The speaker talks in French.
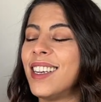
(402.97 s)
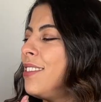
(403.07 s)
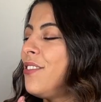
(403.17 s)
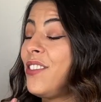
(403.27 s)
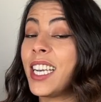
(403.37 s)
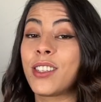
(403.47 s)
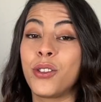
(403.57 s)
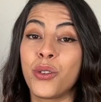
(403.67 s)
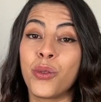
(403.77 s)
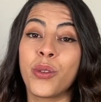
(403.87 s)

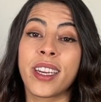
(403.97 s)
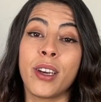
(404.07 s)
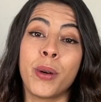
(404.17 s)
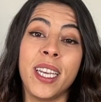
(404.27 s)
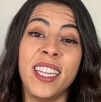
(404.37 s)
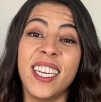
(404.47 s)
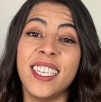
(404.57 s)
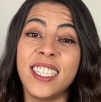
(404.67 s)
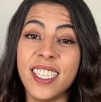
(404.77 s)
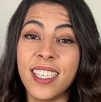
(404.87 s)
versions qui ont été
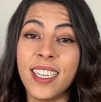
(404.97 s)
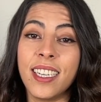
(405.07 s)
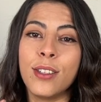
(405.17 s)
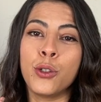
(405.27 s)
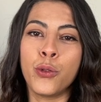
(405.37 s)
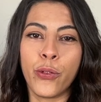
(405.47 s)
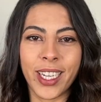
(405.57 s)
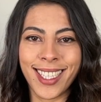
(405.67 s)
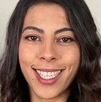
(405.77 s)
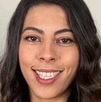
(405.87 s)
éditées du
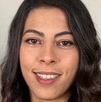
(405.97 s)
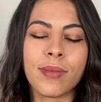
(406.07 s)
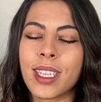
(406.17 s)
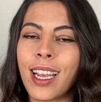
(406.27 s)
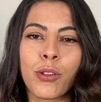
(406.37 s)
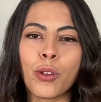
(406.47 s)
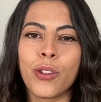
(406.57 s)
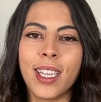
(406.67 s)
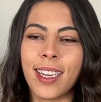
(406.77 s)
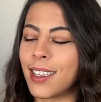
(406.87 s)
Fendi. C'est un truc
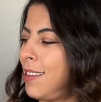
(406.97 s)
de dingue.